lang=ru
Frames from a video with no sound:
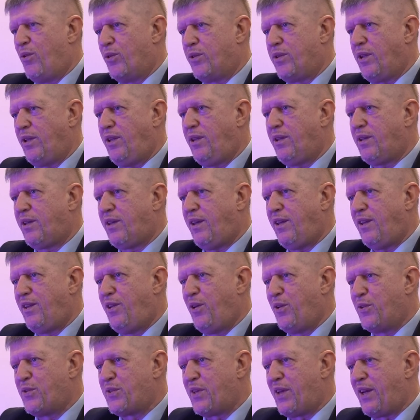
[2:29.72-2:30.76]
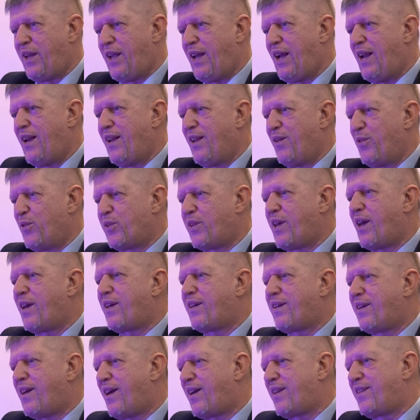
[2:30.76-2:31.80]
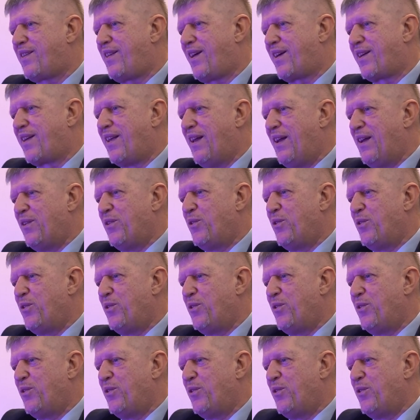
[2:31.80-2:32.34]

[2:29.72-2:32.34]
Вот они кидаются реально. Вот как, как так?